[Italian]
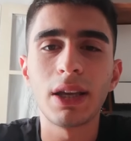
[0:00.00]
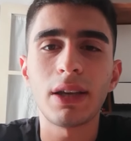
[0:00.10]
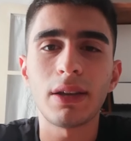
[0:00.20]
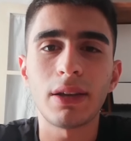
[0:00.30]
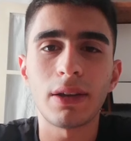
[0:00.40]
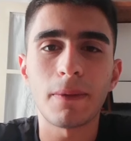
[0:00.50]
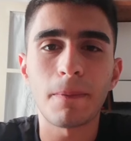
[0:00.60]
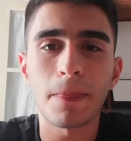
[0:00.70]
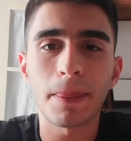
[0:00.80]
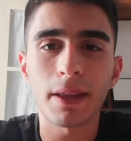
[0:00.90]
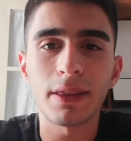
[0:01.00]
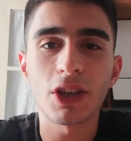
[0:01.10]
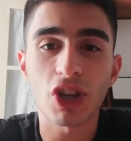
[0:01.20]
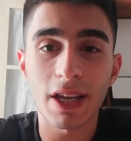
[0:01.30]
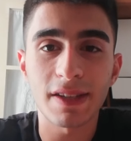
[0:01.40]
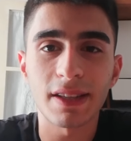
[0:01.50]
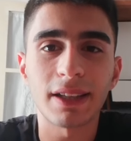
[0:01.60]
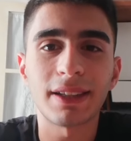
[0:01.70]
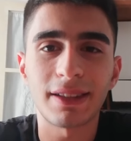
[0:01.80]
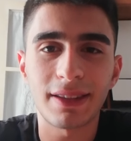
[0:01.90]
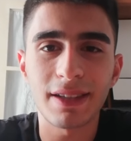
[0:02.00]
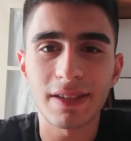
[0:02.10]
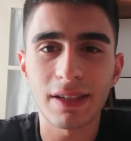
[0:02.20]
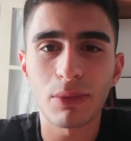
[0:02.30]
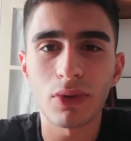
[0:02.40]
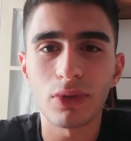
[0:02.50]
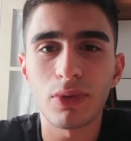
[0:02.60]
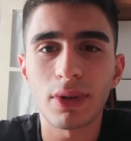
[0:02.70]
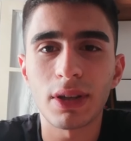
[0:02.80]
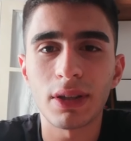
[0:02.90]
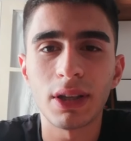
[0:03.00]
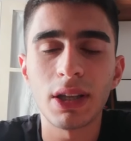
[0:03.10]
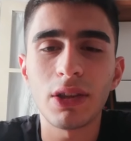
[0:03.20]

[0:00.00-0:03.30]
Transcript: ehm, necessita tantissimo di un,